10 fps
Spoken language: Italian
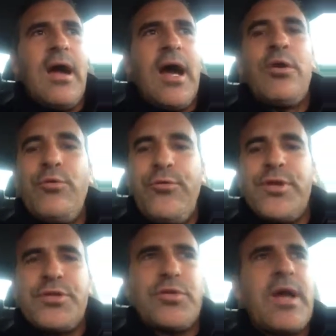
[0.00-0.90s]

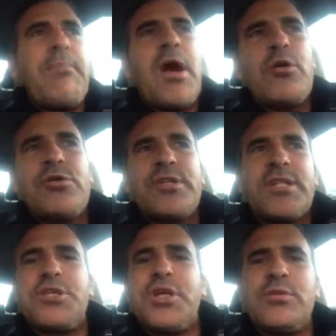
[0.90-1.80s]
all'ufficio una banconota
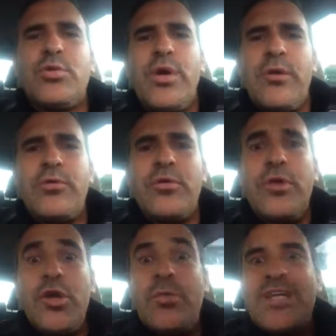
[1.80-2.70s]
di 100 euro.
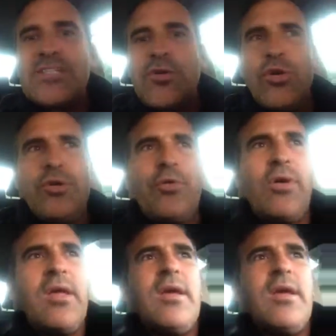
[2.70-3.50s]
Io me nascondo